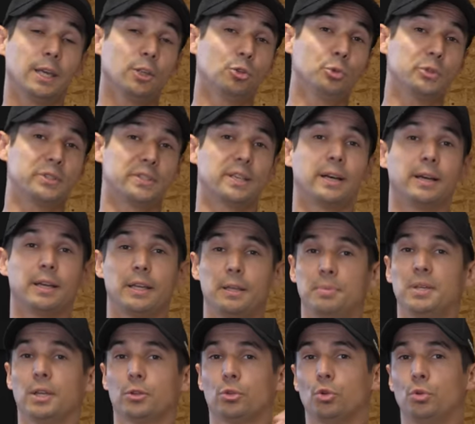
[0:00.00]
Et tout ça, est eh
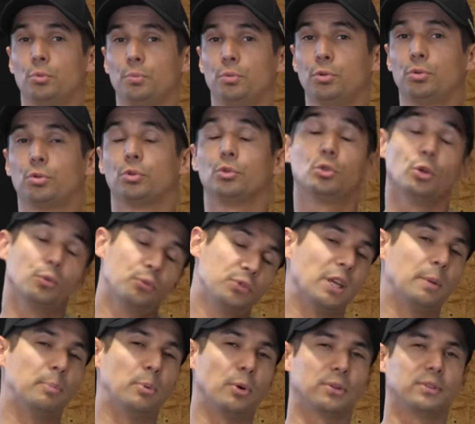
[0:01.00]
bien dans le but de
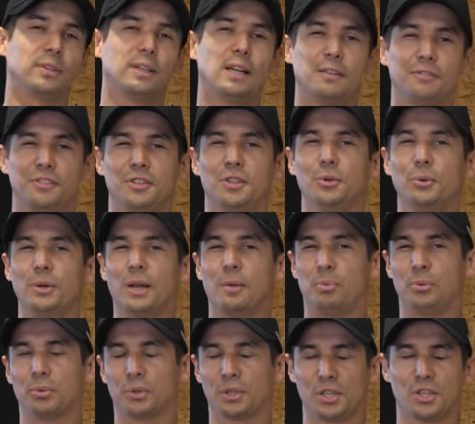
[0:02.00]
vous apporter la vidéo la
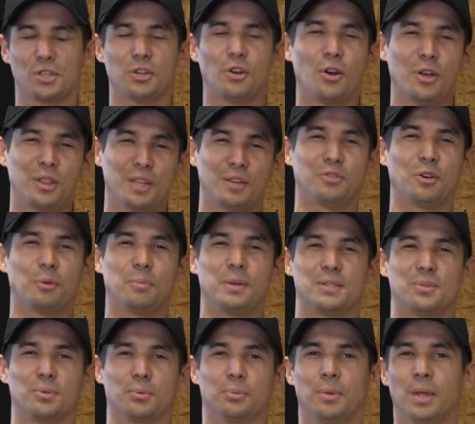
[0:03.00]
plus riche en
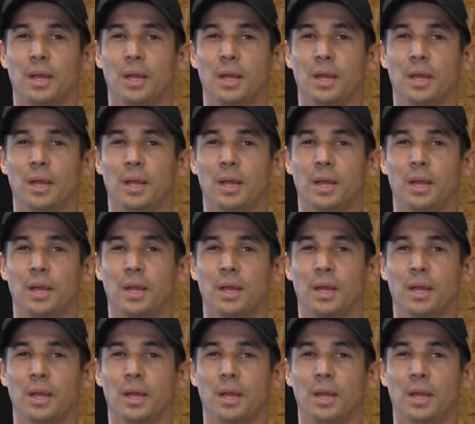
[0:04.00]
informations.